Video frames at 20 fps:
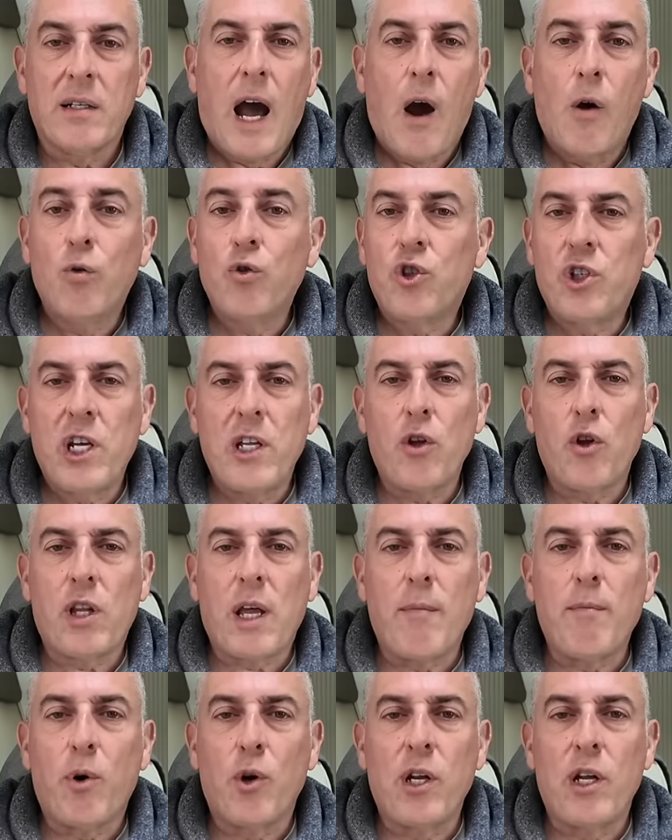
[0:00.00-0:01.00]
Aun siendo
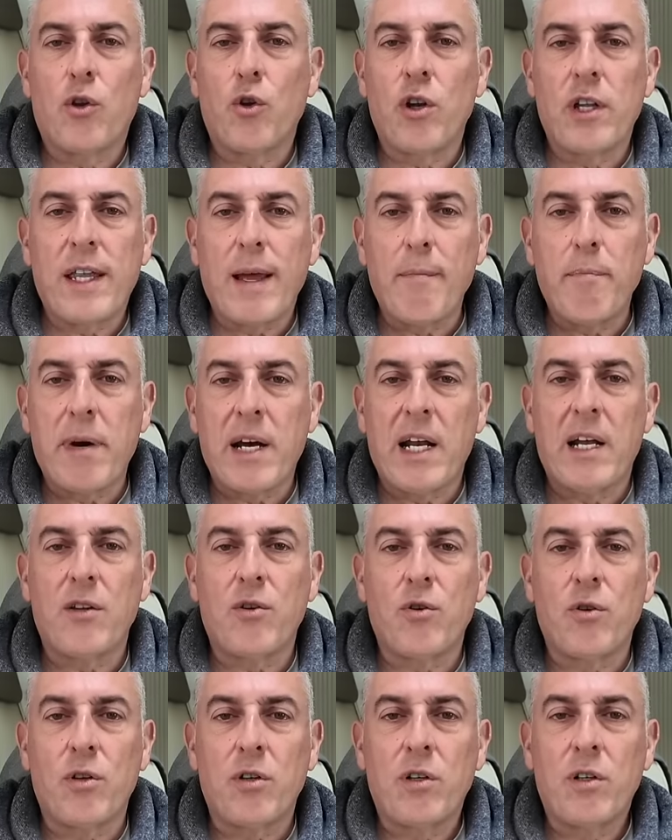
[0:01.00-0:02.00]
tan bonito y tan
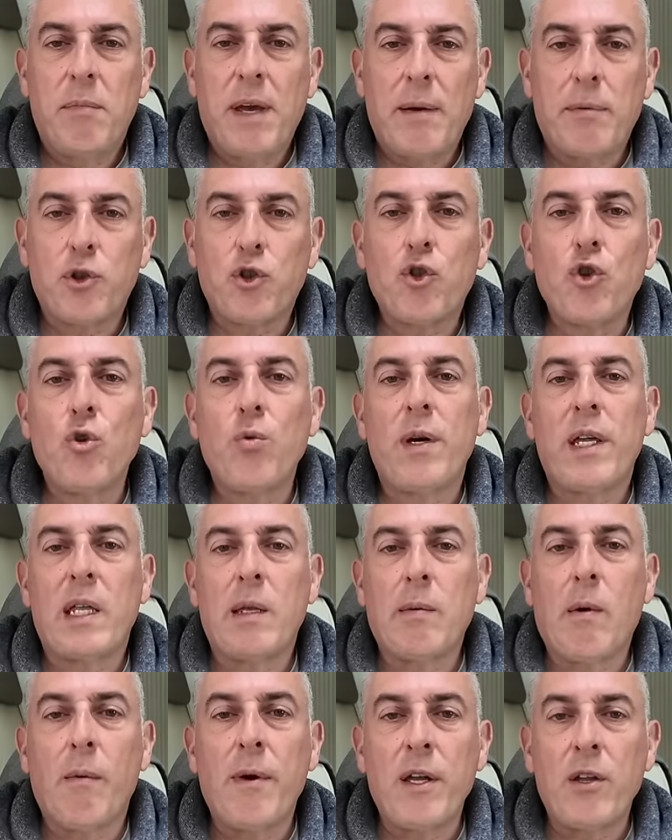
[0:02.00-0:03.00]
barato, me abstuve
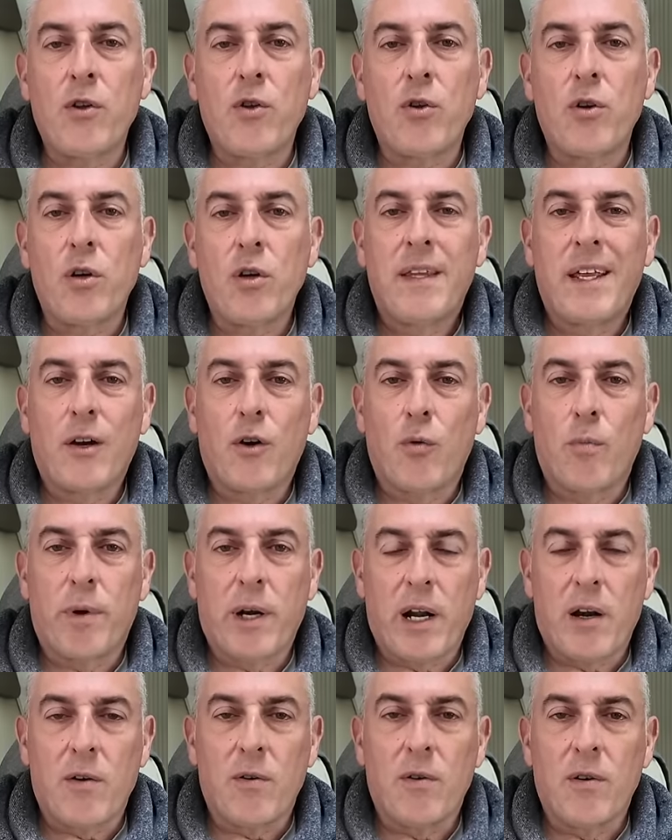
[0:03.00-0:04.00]
de momento de
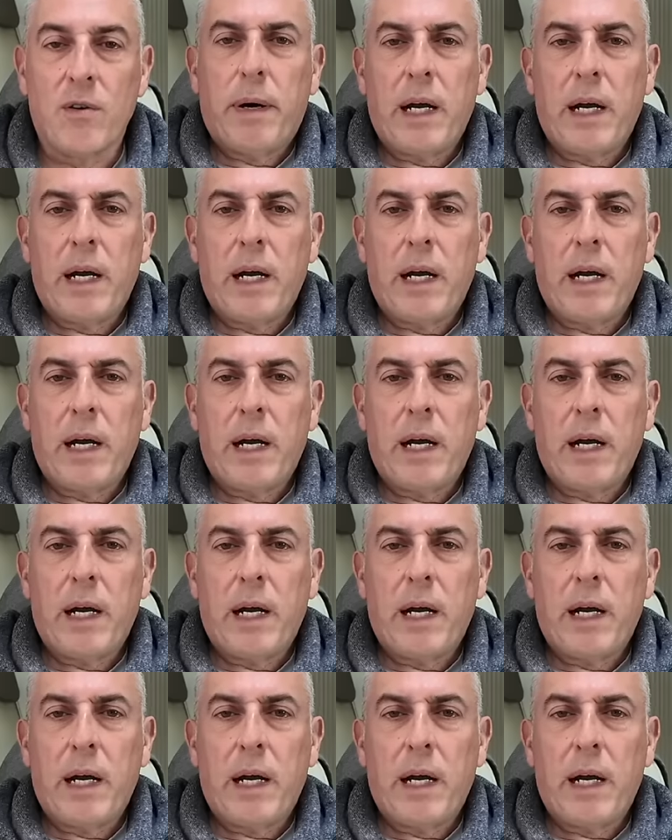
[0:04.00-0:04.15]
comprarlo.